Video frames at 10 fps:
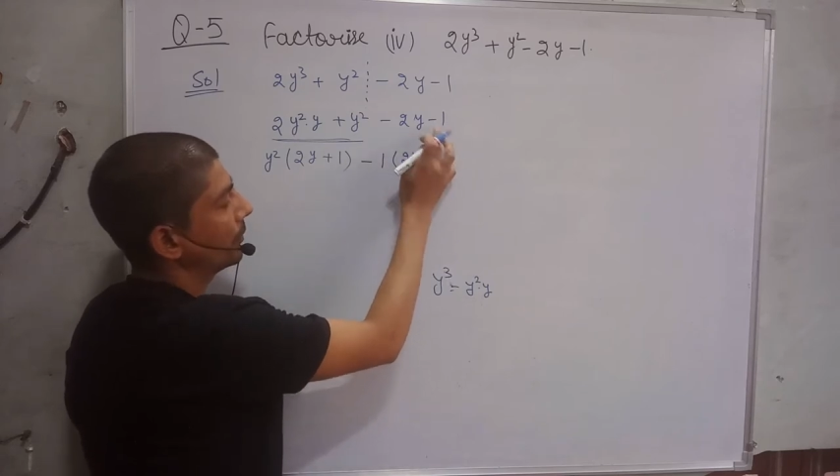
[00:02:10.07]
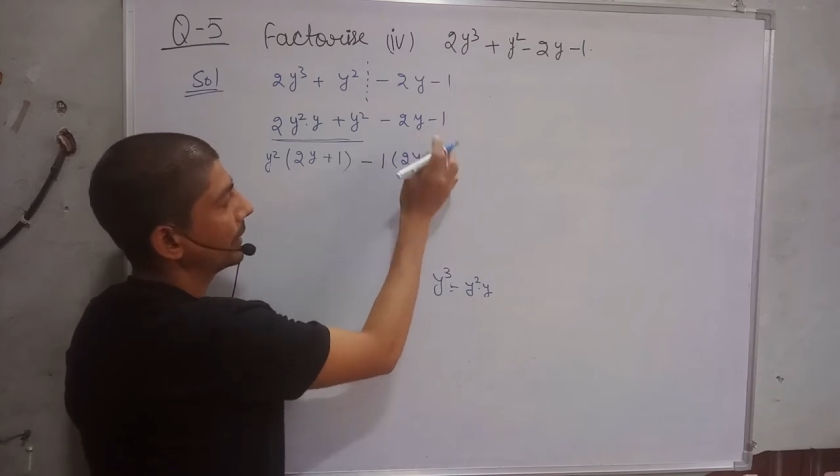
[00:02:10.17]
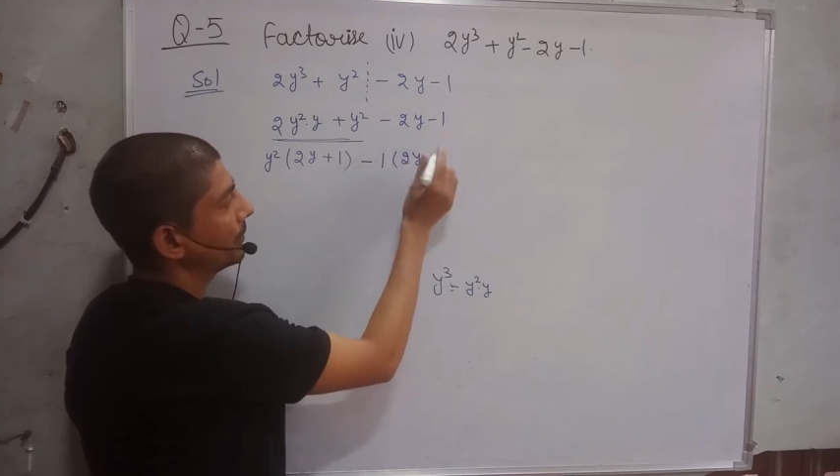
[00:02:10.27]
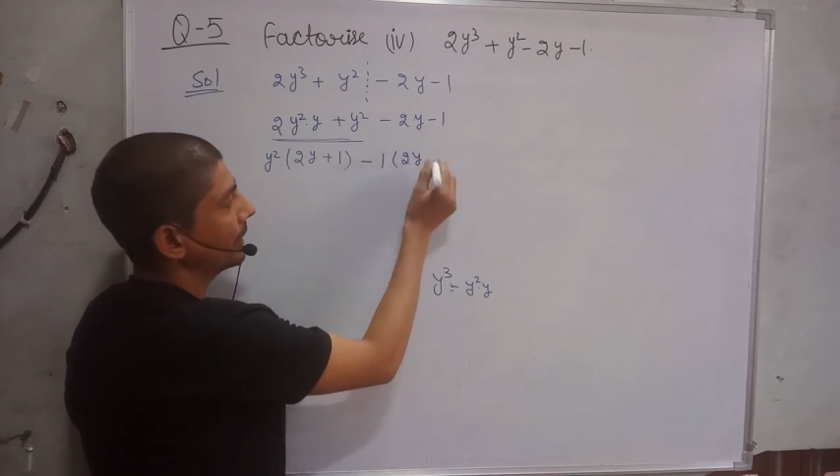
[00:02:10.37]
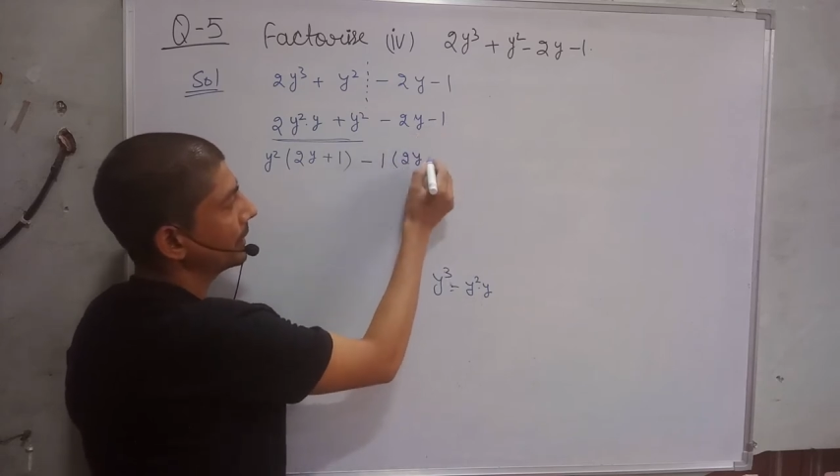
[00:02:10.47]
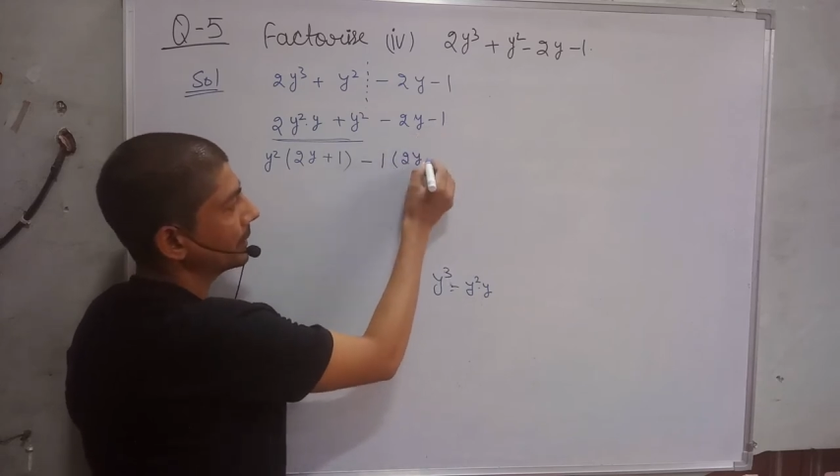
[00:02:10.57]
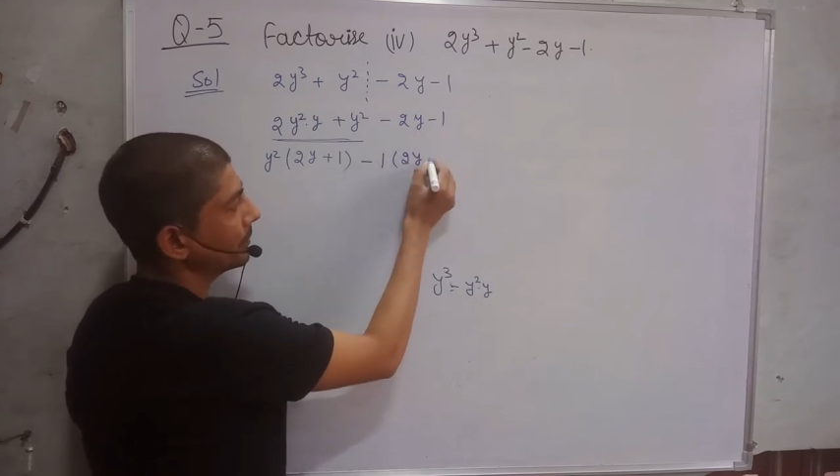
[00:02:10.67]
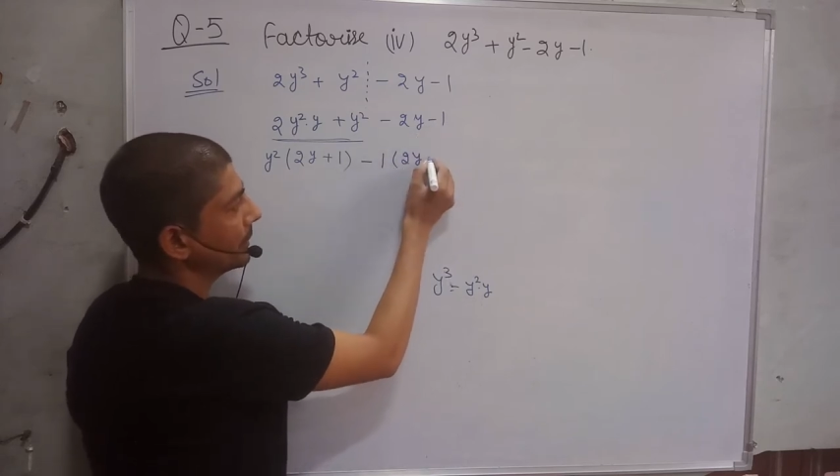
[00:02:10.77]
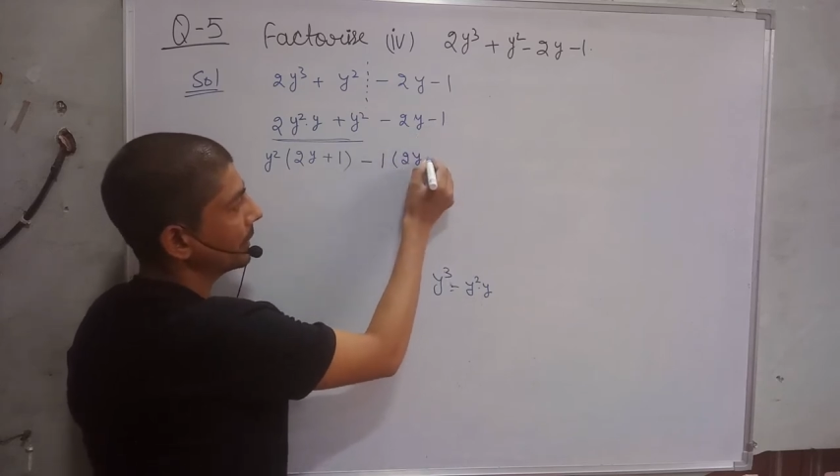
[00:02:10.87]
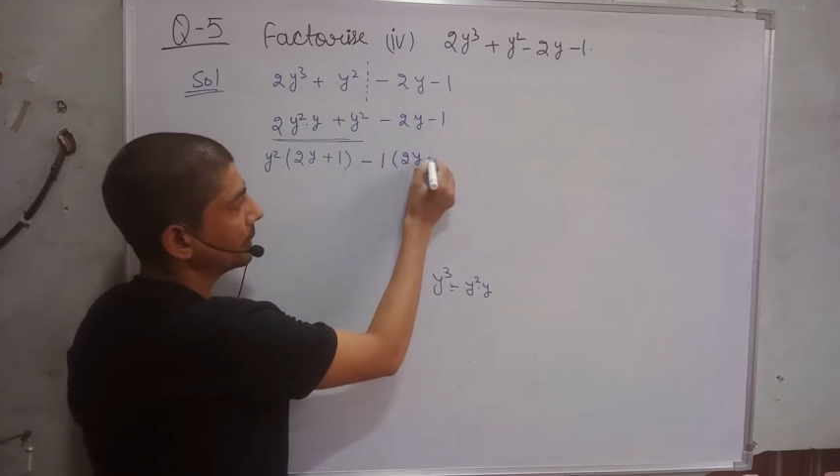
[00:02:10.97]
वन माइनस
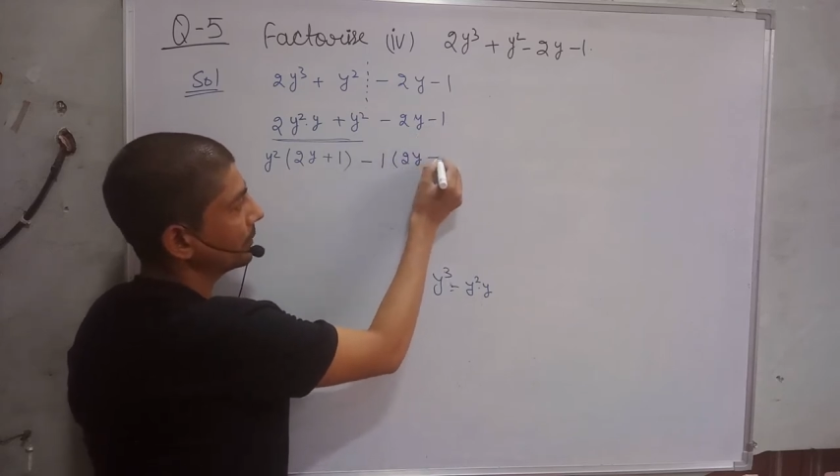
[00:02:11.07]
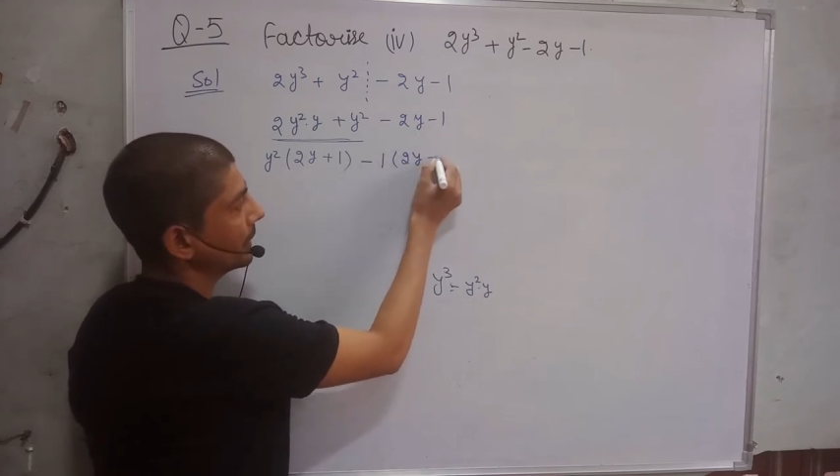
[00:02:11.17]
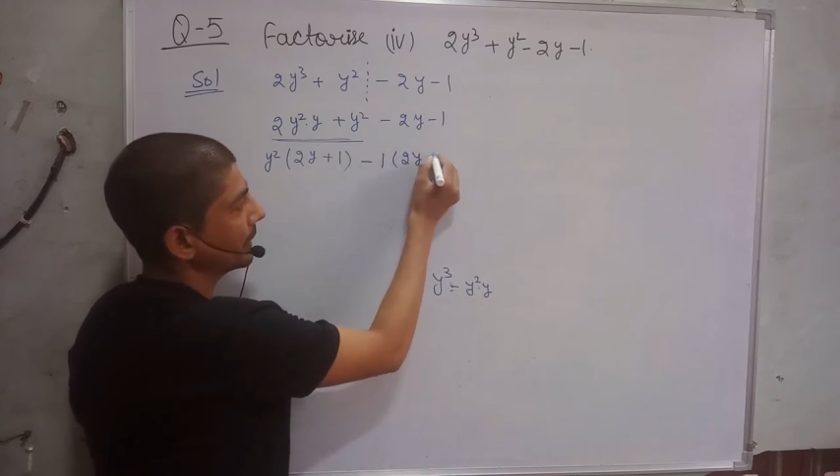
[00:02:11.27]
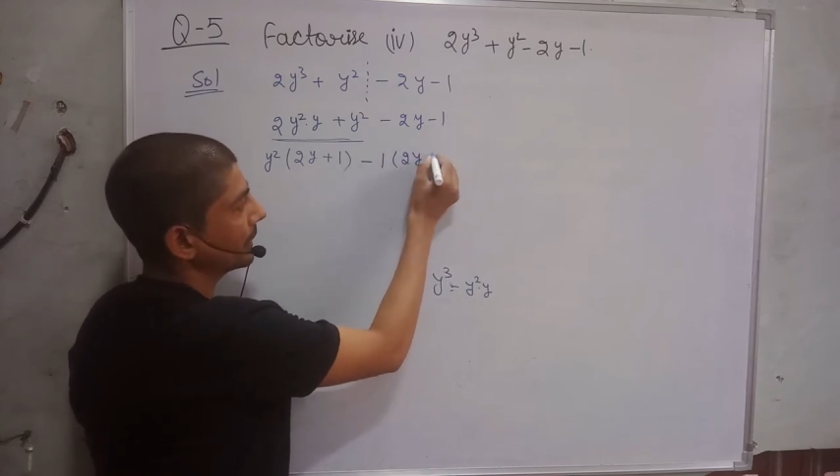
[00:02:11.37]
में था तो वन